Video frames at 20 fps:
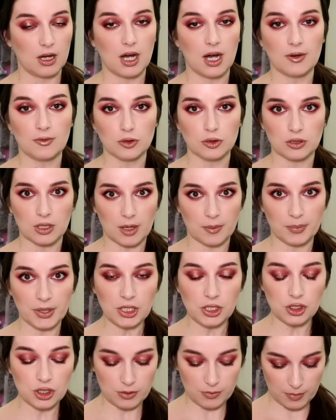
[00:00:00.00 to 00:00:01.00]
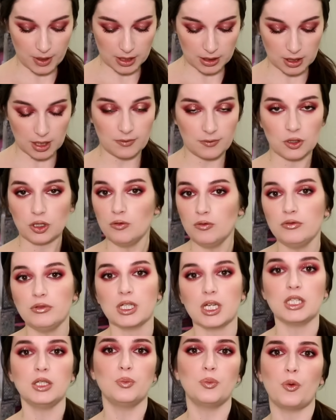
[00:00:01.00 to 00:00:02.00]
А вот обычный Пятая Авеню
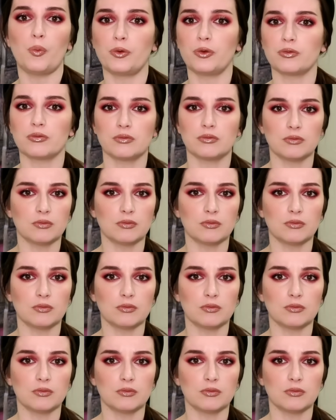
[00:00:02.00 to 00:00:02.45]
я не помню.